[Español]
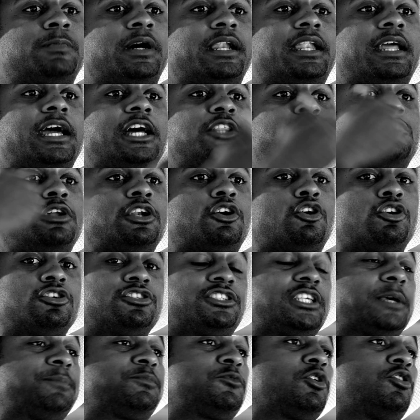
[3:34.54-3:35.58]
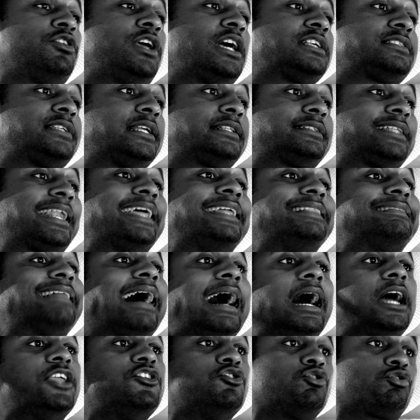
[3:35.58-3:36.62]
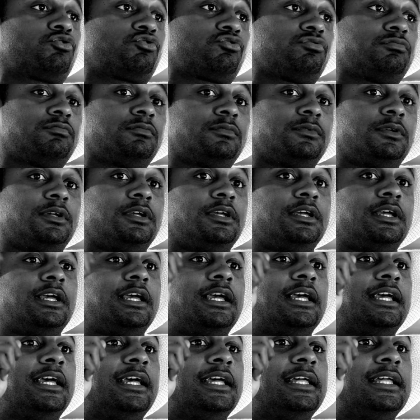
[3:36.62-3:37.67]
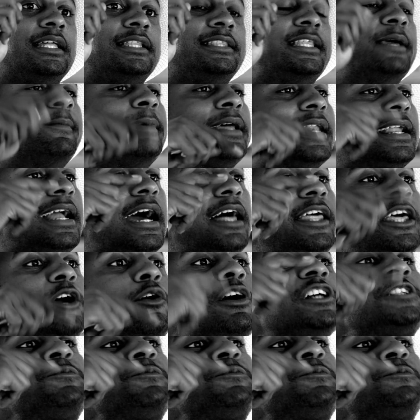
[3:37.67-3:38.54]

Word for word: manejando el concepto de hace 30 años, de mercadeo